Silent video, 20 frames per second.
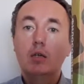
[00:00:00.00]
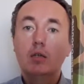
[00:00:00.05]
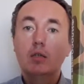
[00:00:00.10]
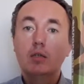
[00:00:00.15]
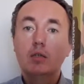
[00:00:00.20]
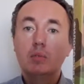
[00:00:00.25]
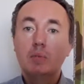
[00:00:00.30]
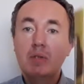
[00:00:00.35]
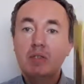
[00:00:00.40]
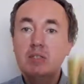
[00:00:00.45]

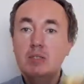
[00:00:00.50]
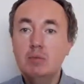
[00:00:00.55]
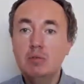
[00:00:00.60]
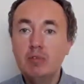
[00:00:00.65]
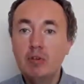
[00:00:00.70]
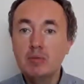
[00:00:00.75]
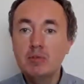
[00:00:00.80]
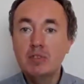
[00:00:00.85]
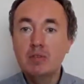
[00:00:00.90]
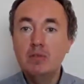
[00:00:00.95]
Спасибо
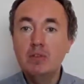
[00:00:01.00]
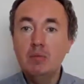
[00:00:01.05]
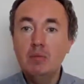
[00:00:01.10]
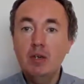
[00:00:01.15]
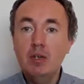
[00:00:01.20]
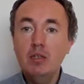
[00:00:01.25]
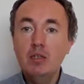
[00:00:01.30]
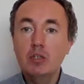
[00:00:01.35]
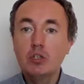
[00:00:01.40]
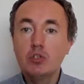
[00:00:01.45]
вам за
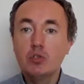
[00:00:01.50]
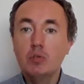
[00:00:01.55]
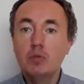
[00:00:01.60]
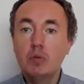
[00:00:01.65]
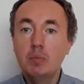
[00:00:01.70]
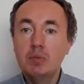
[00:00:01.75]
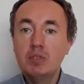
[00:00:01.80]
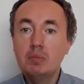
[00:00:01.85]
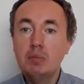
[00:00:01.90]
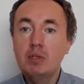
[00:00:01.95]
внимание, что
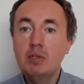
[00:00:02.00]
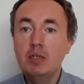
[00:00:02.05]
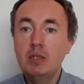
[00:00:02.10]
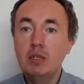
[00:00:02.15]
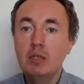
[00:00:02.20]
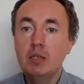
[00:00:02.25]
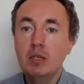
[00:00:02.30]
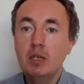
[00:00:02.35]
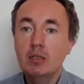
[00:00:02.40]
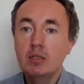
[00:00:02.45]
вы
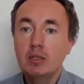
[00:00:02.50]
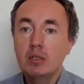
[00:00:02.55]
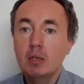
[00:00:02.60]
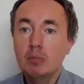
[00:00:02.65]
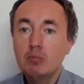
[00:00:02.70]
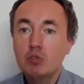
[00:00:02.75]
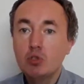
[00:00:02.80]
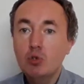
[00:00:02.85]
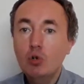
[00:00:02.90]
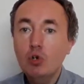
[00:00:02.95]
посмотрели этот
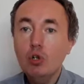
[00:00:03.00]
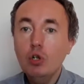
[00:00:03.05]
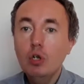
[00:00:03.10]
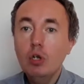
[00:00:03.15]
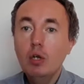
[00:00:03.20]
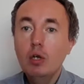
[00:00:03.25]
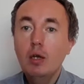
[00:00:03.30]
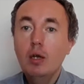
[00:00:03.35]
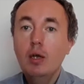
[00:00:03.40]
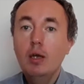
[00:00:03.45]
обзор.
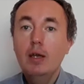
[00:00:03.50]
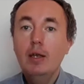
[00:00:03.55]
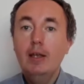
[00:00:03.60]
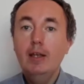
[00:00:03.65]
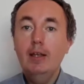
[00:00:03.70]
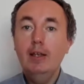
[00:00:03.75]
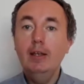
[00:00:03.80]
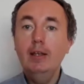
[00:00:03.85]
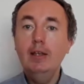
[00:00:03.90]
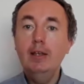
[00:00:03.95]

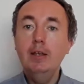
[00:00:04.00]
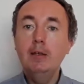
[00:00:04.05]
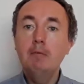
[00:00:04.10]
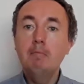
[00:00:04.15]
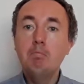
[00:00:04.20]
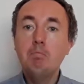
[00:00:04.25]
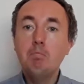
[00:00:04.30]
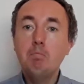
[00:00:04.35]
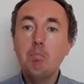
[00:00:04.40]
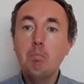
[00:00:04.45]

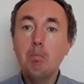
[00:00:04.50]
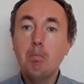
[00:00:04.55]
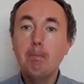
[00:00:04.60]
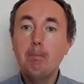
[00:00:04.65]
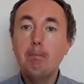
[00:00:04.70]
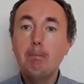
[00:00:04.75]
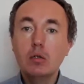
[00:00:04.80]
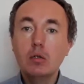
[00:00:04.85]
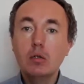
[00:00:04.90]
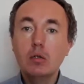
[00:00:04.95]
И
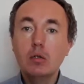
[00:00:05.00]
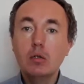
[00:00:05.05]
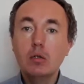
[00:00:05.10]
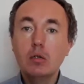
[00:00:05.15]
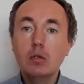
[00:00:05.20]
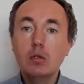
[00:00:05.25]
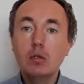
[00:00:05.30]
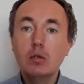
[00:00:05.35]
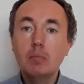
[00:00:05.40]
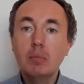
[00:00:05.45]

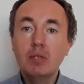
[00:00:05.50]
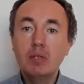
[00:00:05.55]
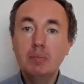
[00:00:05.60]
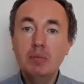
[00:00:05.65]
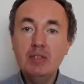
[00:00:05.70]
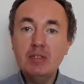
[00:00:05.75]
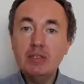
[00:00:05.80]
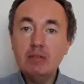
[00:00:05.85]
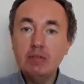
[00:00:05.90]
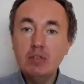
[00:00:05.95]

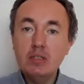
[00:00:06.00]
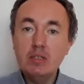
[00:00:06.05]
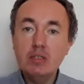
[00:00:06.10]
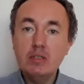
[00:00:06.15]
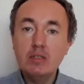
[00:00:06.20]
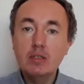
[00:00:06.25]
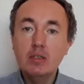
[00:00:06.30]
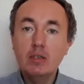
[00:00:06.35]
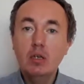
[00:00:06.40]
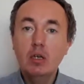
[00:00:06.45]

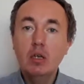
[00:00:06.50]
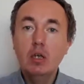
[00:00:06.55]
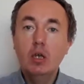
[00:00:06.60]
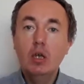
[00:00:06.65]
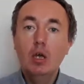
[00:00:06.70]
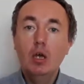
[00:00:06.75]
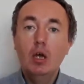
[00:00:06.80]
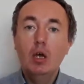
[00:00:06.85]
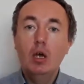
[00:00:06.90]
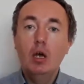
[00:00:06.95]
подписывайтесь.
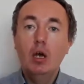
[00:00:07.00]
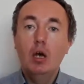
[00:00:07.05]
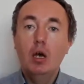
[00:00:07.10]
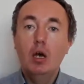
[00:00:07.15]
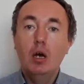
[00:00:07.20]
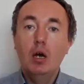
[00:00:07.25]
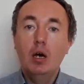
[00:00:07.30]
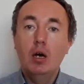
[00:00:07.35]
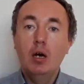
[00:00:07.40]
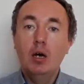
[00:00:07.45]

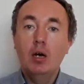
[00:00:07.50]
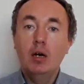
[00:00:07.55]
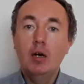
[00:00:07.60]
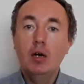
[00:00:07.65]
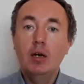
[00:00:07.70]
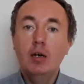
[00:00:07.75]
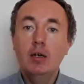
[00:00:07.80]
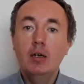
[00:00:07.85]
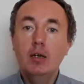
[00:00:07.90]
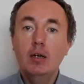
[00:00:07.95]

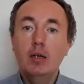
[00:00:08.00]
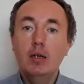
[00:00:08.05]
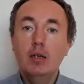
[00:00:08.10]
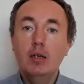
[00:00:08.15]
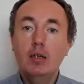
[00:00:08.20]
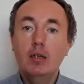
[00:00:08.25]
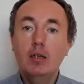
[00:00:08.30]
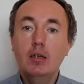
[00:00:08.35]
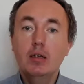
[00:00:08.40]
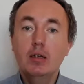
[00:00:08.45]
А,
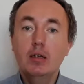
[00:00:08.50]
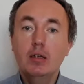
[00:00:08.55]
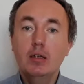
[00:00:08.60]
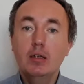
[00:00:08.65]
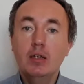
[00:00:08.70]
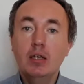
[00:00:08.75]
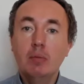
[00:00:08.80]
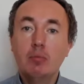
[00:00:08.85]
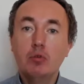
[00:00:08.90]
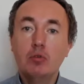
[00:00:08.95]

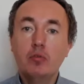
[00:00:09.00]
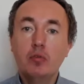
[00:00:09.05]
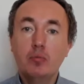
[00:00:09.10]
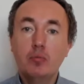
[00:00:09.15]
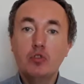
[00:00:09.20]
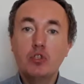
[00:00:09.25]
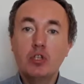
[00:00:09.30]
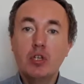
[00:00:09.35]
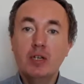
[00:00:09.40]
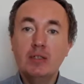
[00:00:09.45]
я буду
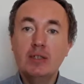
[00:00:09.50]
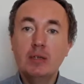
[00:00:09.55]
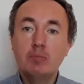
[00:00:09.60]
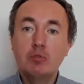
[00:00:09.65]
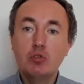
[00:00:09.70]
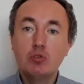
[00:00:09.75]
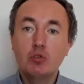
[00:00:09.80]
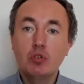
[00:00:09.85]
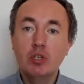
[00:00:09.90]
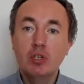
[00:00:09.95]
выпускать
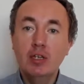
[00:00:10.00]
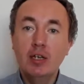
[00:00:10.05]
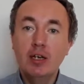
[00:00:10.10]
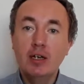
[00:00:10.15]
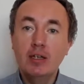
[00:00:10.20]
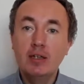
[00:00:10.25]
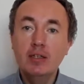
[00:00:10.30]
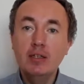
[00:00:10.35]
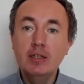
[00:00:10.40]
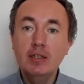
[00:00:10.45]
обзоры
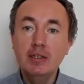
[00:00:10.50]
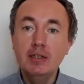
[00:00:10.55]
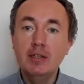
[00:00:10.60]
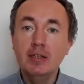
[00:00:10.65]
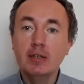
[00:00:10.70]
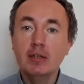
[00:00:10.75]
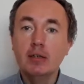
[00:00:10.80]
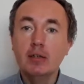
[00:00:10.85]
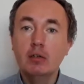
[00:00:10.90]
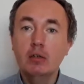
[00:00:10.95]
на
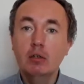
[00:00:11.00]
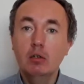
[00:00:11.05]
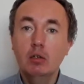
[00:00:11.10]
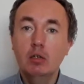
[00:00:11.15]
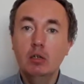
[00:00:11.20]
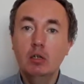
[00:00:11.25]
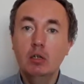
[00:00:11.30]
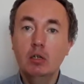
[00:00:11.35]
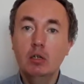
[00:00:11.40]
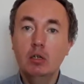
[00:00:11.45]
книги
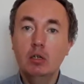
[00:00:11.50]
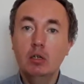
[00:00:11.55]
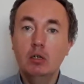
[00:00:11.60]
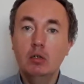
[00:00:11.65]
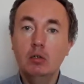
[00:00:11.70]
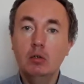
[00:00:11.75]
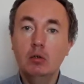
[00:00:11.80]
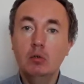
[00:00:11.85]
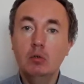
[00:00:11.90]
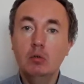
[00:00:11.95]

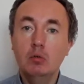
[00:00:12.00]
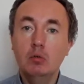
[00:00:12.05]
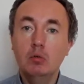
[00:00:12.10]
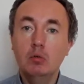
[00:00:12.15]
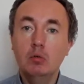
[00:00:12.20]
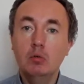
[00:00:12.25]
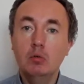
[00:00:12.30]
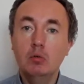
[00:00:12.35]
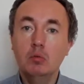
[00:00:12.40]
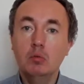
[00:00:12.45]

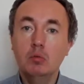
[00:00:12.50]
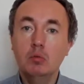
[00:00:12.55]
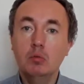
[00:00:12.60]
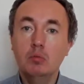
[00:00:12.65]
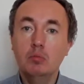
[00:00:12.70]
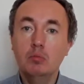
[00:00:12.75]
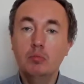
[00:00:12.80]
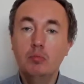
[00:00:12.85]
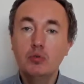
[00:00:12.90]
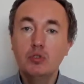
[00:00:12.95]
э,
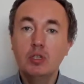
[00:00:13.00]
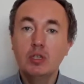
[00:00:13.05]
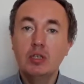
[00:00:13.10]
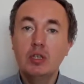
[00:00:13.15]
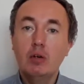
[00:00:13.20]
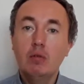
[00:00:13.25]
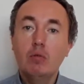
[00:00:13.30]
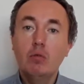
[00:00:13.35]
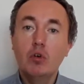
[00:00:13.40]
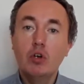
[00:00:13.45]
после
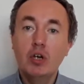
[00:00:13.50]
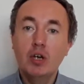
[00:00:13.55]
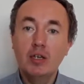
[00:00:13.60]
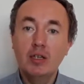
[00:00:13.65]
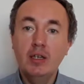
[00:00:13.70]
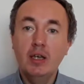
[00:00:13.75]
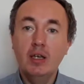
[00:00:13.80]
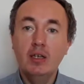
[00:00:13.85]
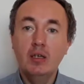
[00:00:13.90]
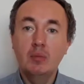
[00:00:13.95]
того,
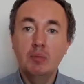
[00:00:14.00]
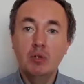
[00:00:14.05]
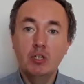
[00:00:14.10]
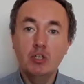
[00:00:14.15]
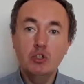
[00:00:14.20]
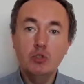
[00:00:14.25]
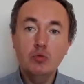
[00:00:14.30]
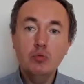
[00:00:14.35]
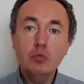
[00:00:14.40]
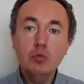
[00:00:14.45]
как я их
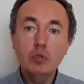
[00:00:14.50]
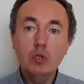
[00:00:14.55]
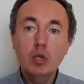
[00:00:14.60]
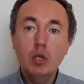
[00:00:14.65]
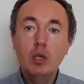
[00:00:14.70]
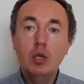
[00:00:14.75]
прочту.